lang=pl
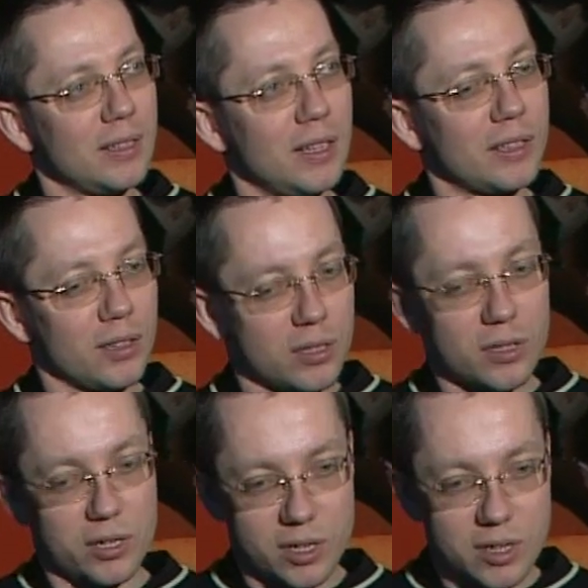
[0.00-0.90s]
dlatego jest
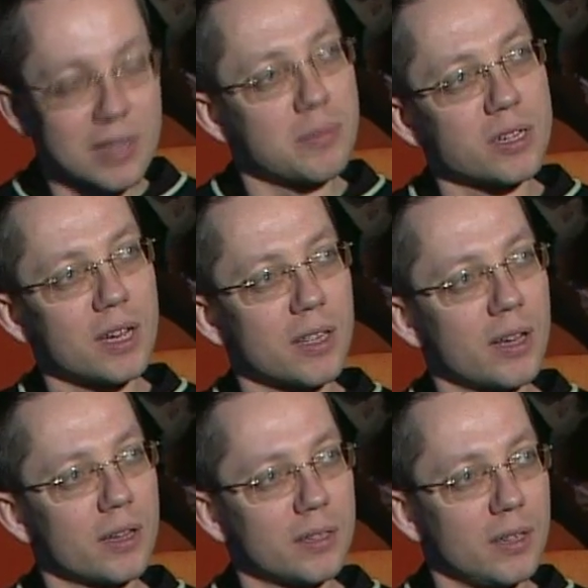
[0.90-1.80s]
troszeczkę zamieszania.